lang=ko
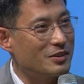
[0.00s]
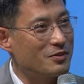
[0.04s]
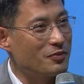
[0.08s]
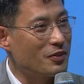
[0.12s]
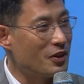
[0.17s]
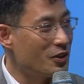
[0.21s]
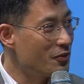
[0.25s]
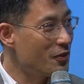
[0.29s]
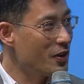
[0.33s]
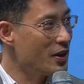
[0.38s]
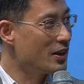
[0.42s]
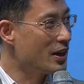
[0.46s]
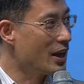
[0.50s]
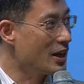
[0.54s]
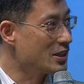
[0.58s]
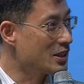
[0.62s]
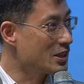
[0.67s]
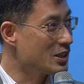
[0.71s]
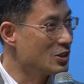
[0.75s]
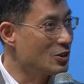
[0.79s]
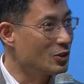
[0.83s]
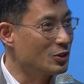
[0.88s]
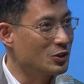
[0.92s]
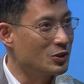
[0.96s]
테르마의
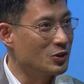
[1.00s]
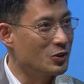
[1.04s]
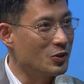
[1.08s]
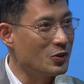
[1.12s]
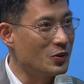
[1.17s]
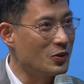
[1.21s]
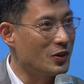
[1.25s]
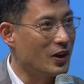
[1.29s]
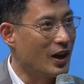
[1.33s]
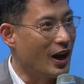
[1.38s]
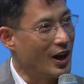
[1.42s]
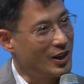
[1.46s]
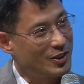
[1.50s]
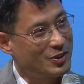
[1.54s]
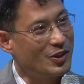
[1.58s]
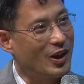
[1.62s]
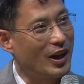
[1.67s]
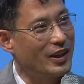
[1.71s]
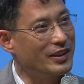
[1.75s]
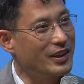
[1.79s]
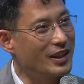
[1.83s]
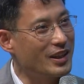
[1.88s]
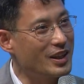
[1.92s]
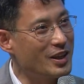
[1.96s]
라스트 정리도 아주
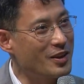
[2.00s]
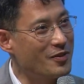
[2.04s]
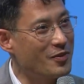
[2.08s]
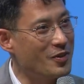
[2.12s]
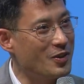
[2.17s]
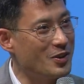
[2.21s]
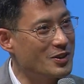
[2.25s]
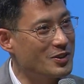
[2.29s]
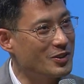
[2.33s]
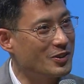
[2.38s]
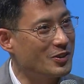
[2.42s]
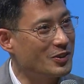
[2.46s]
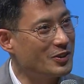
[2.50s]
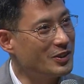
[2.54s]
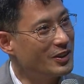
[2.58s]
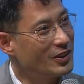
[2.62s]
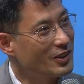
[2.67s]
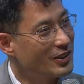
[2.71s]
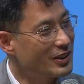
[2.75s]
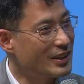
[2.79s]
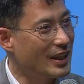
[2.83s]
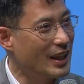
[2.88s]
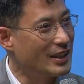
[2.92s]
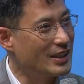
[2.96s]
간단하게 보여주고 이런
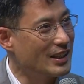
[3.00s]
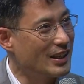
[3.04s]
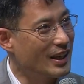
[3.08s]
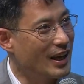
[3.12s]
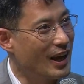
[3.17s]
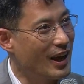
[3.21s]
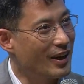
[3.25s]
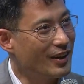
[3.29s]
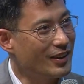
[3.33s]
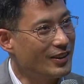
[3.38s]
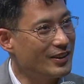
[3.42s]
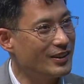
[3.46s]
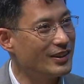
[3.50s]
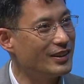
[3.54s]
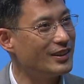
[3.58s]
건 아닌가요?